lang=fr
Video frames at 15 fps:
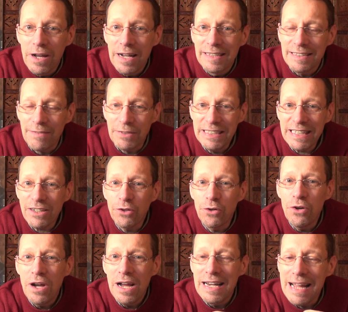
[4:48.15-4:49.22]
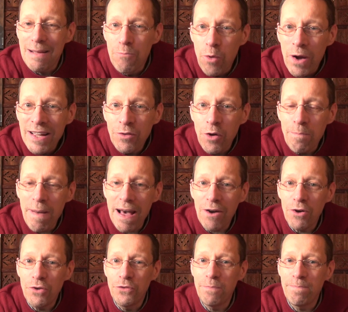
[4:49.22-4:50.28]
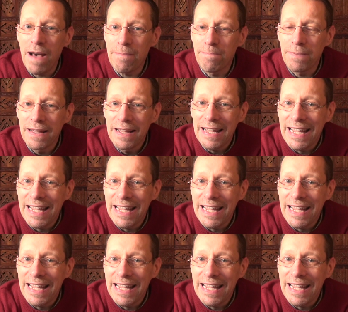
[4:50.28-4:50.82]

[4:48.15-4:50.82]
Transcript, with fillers: Ça veut dire que la moindre parole du pape